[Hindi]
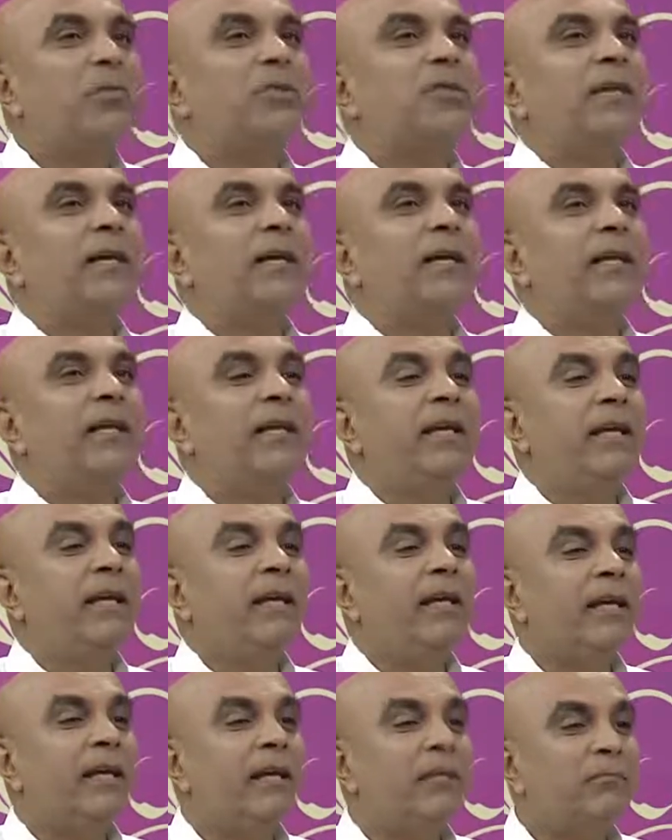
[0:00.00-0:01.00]
उसके
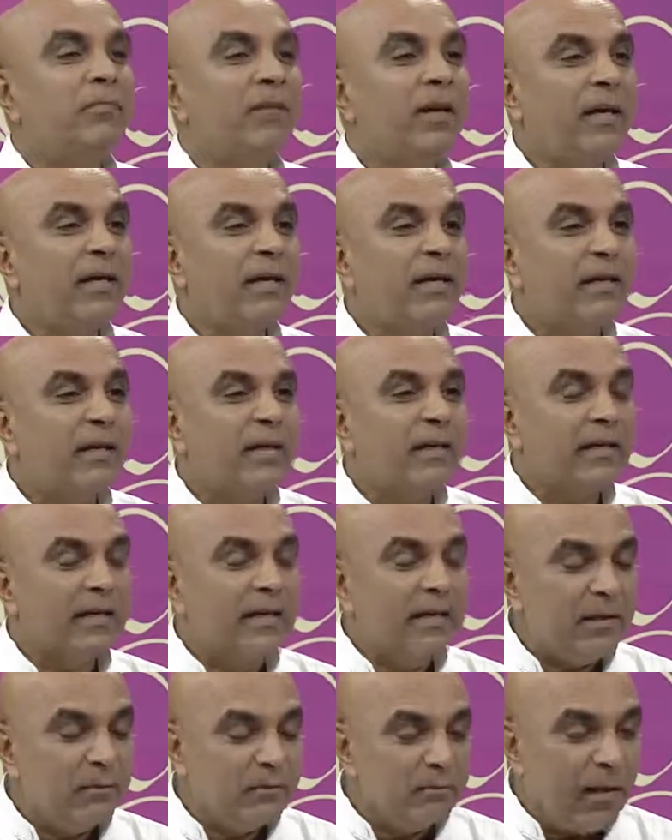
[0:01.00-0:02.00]
लिए हमें
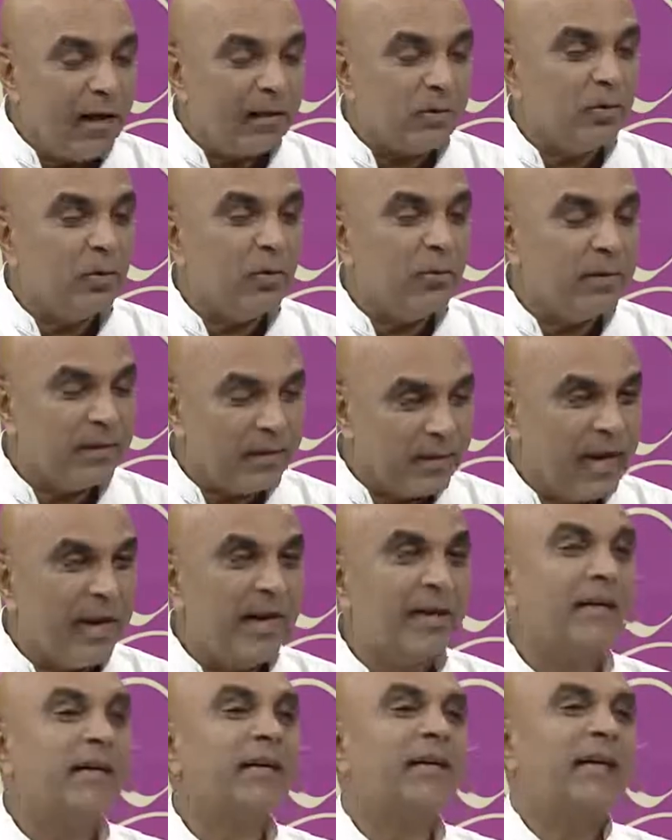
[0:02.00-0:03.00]
किन बातों पर
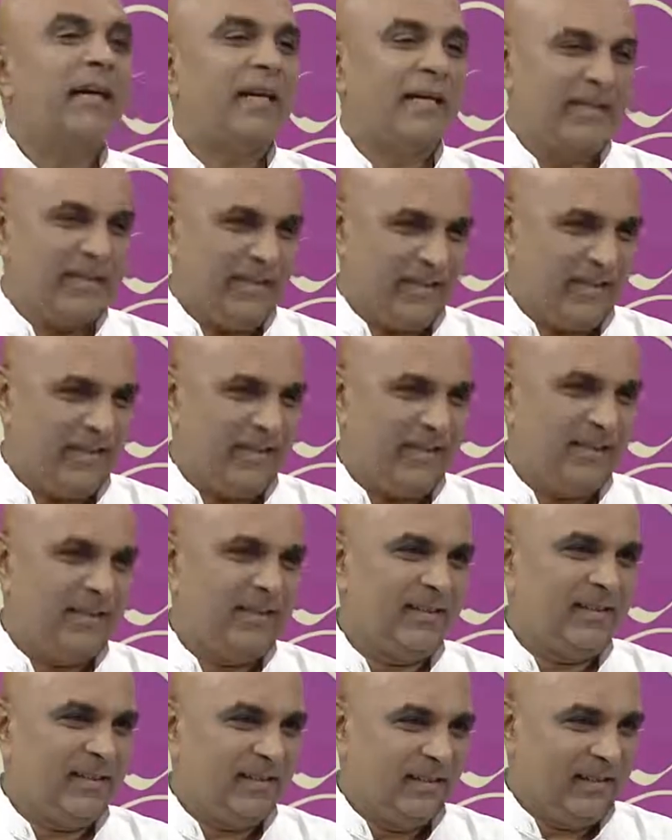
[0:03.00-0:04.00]
ध्यान रखना चाहिए
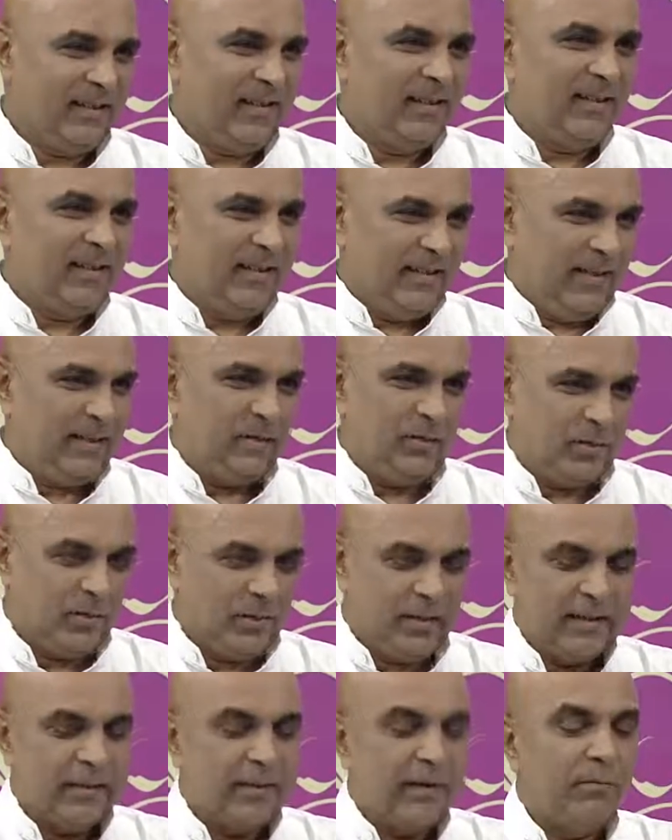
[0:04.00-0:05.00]
तो
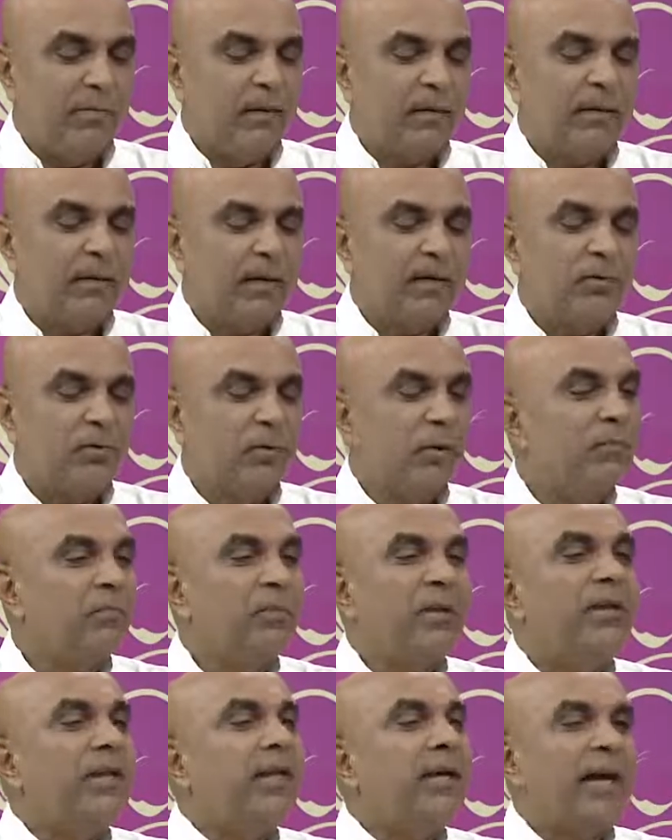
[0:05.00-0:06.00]
जैसे अभी तक जो
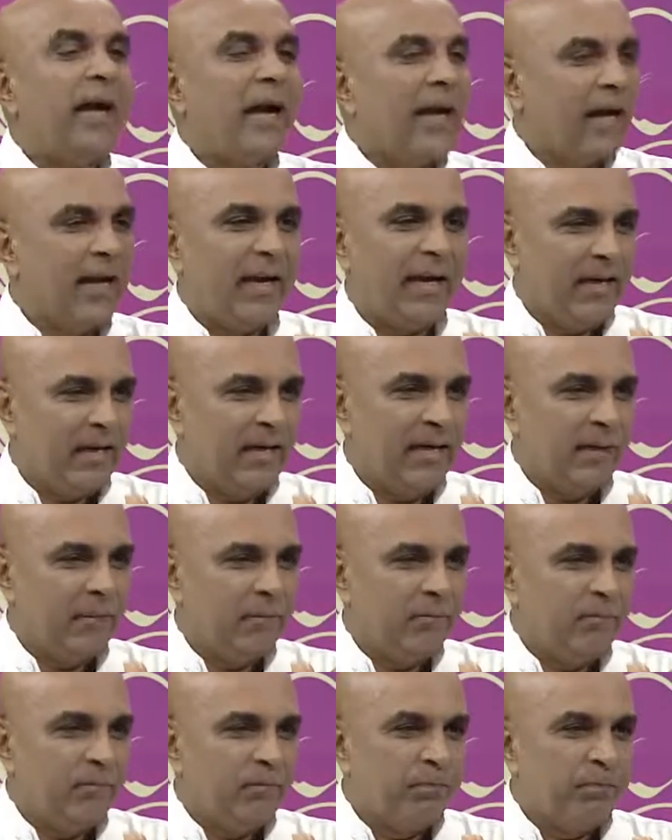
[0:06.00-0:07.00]
हमने देखा है
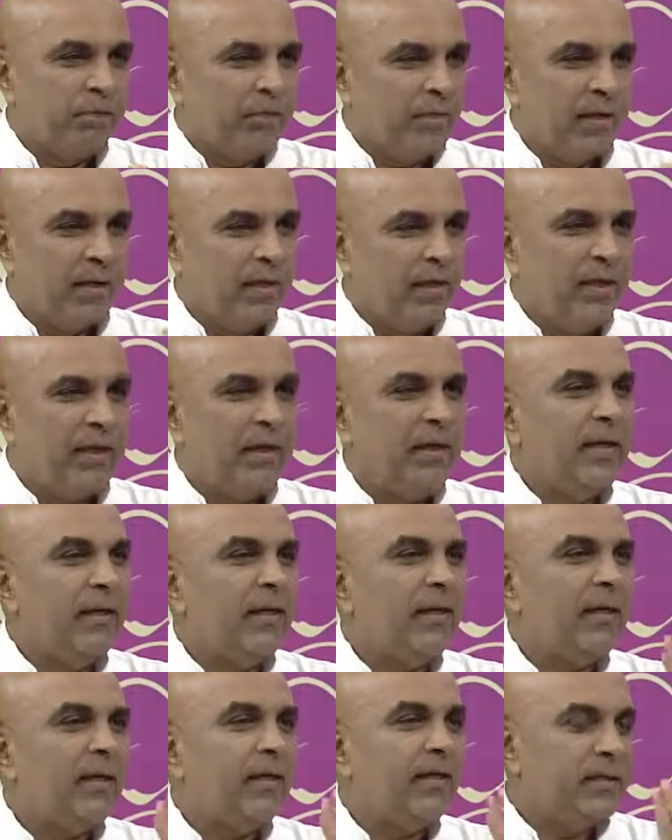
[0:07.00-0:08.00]
कि
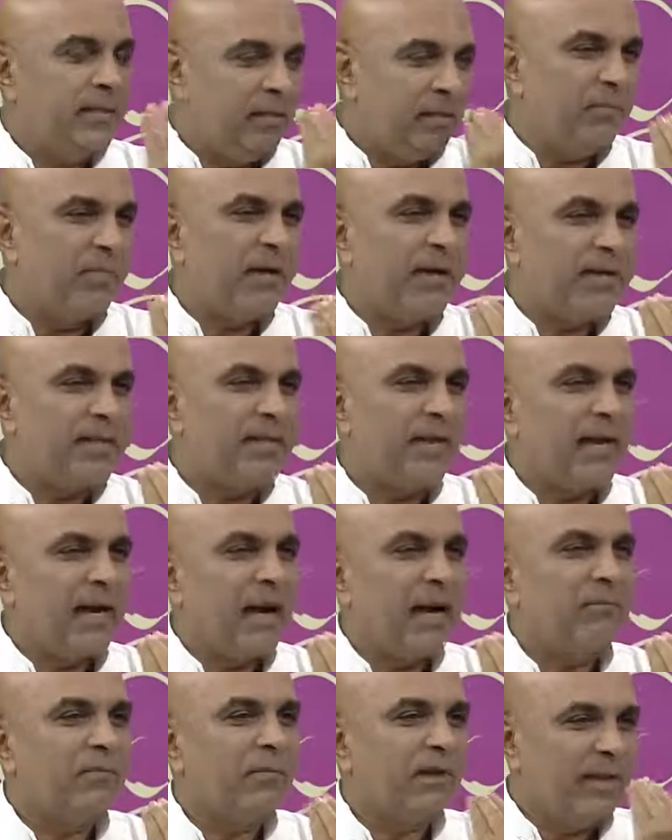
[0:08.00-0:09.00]
जीप कैसे
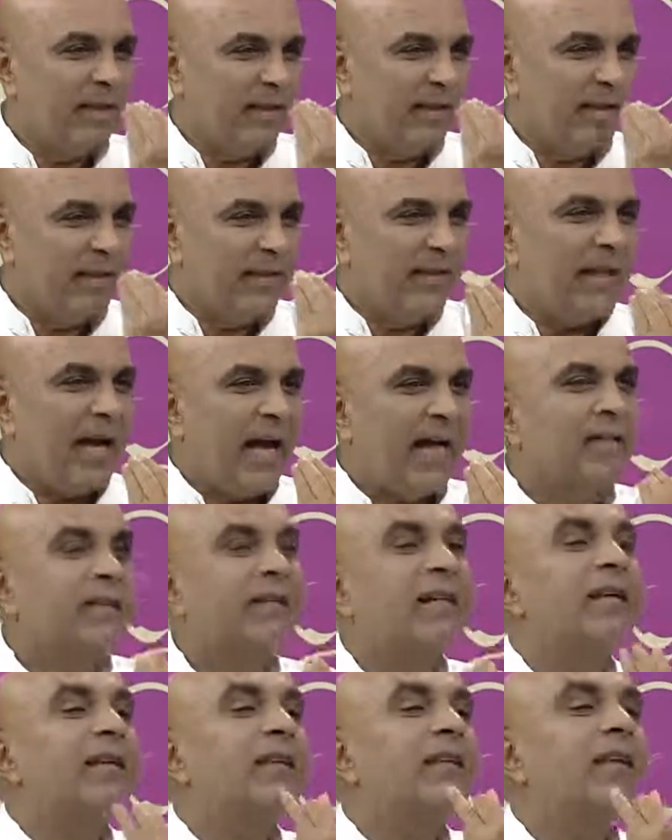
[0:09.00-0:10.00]
काम करती है दांत
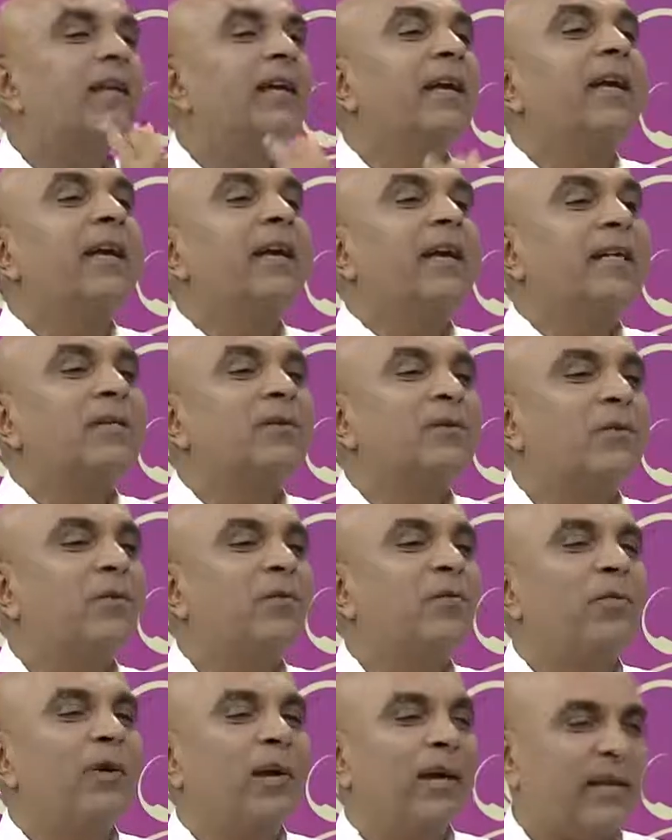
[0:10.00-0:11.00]
करते हैं
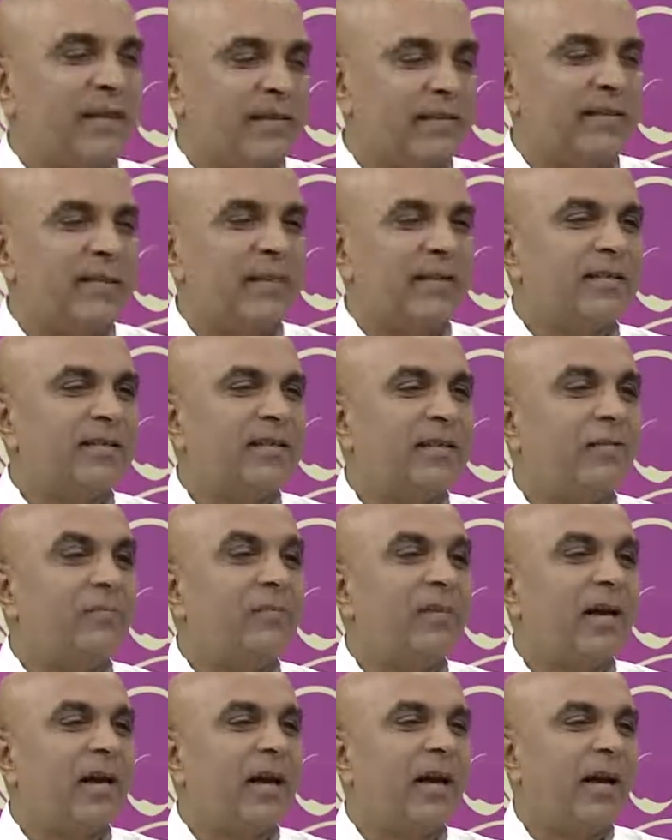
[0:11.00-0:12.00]
इसोफेगस है
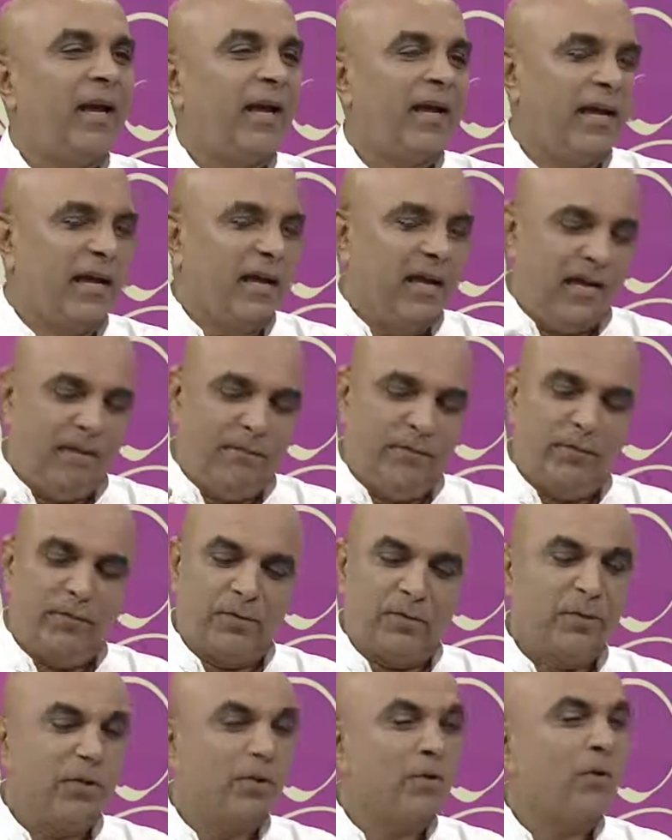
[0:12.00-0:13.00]
स्टमक है फिर
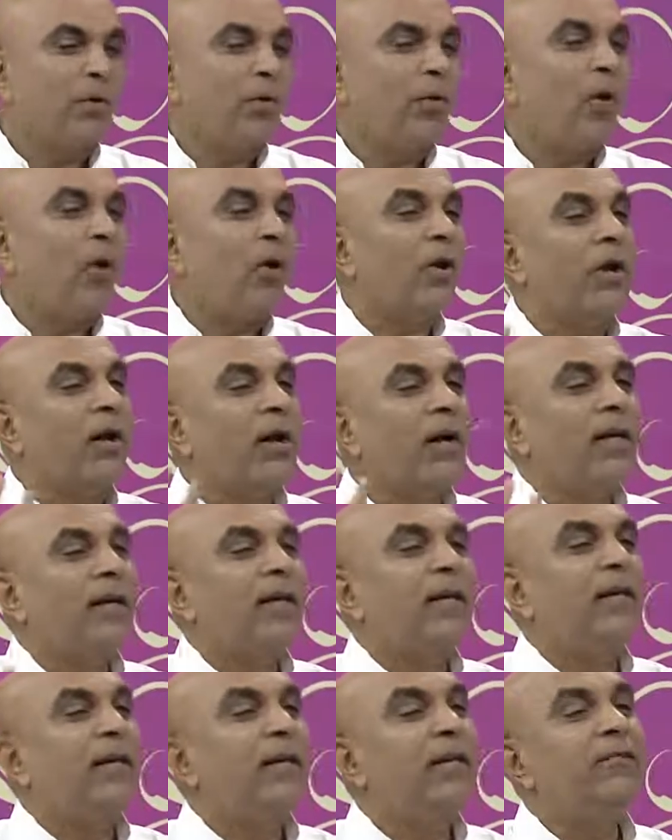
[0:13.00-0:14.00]
उसके दोनों ऑर्गन
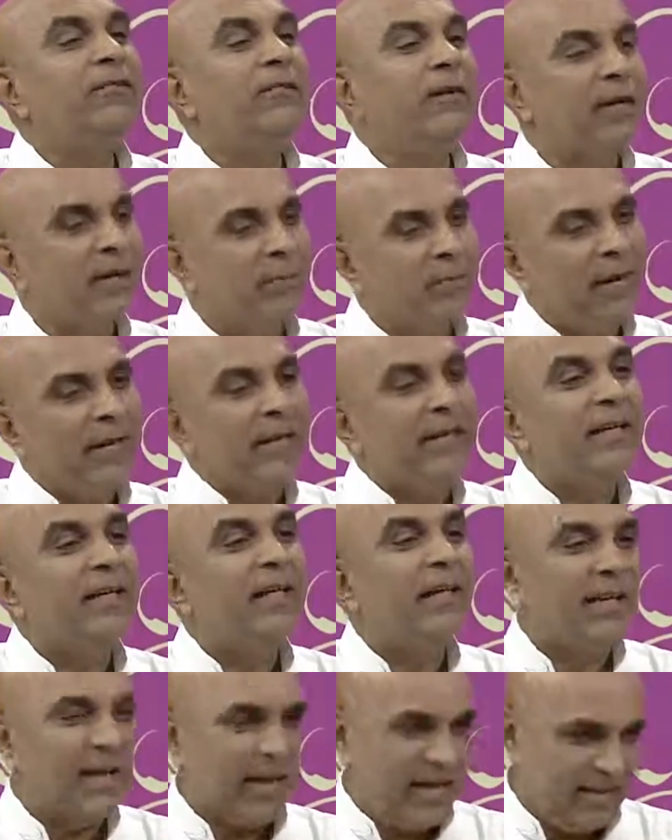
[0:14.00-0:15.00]
है लीवर
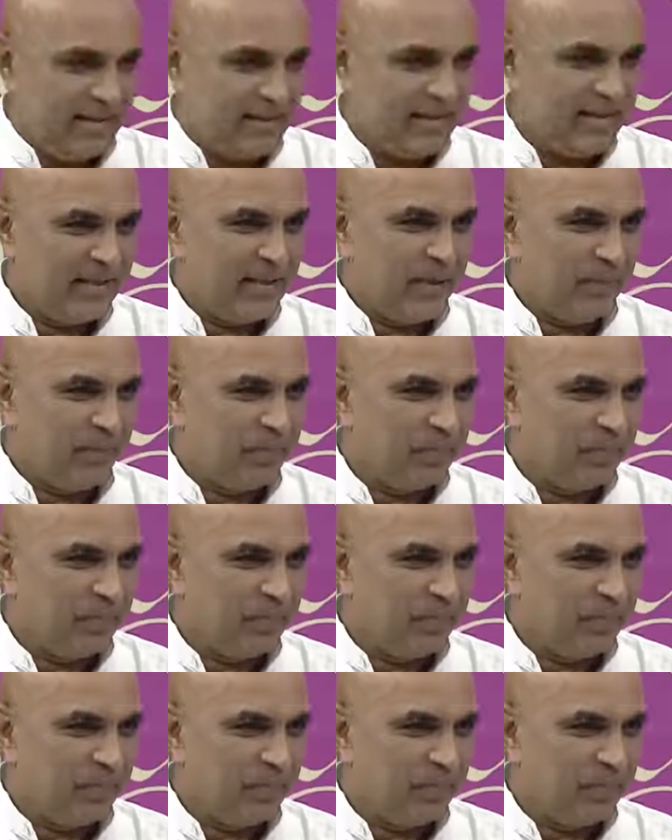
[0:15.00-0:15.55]
पेनक्रियास